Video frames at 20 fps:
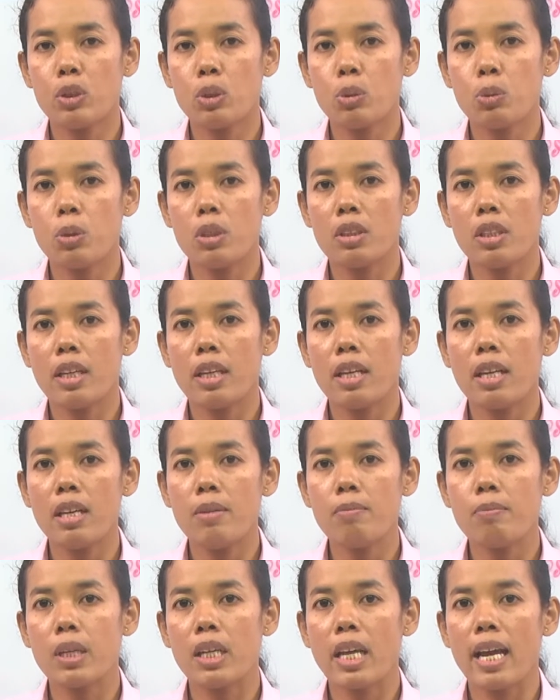tua té
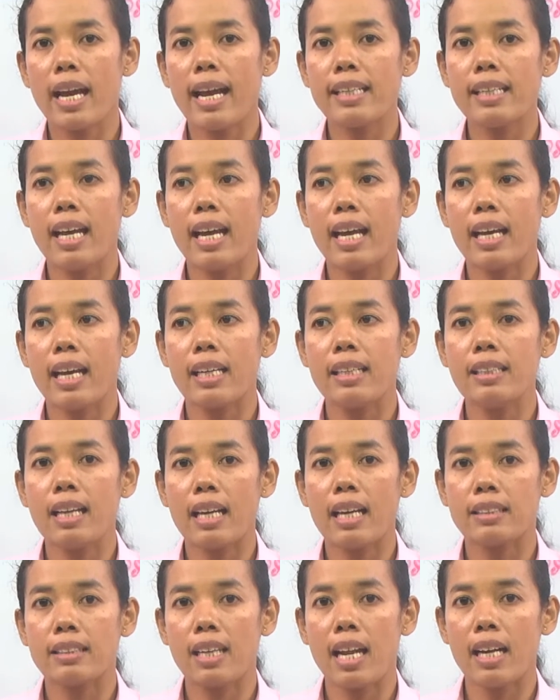mình ai hái
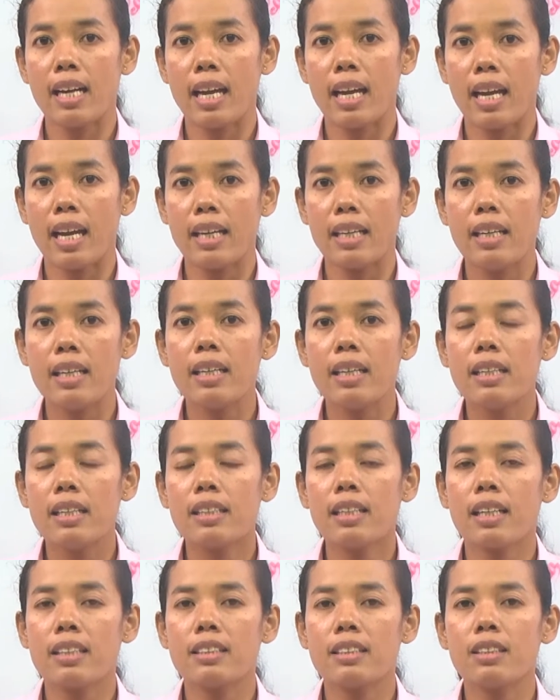tha sạn hàng
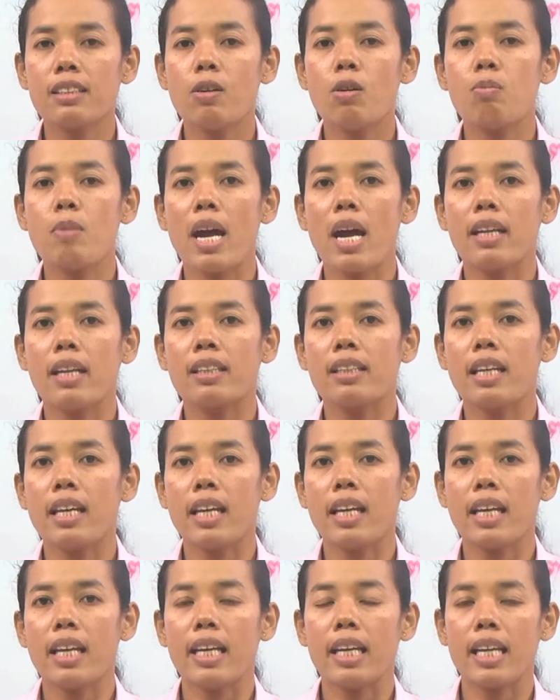kháng trong bàn
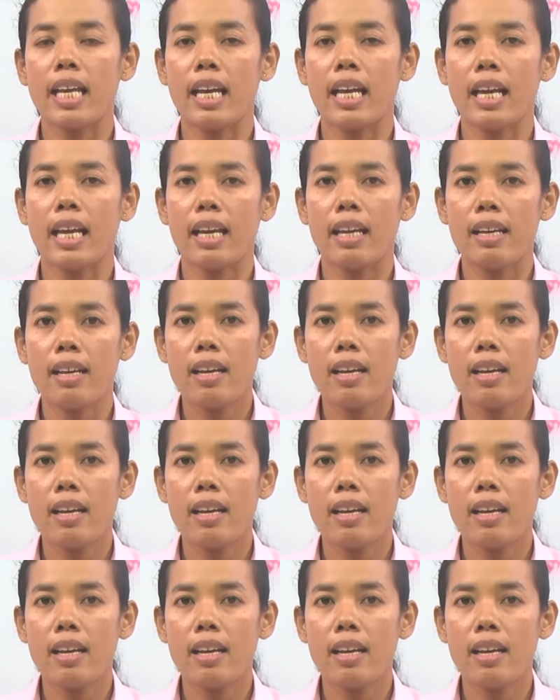tề cái nà